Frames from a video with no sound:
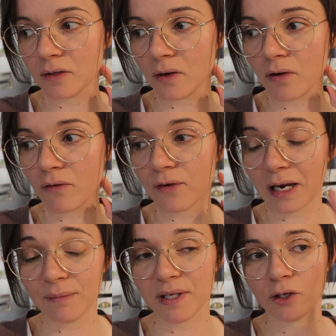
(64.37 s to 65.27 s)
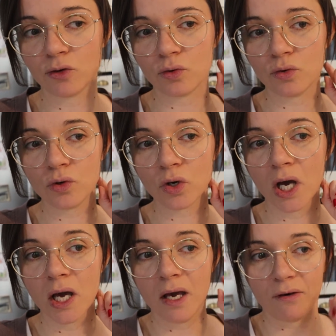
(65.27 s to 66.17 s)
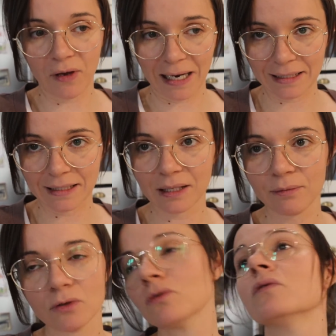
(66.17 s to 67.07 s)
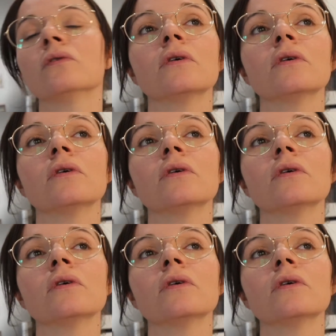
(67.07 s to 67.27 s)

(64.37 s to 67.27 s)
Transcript: euh, faire la miniature, faire la description,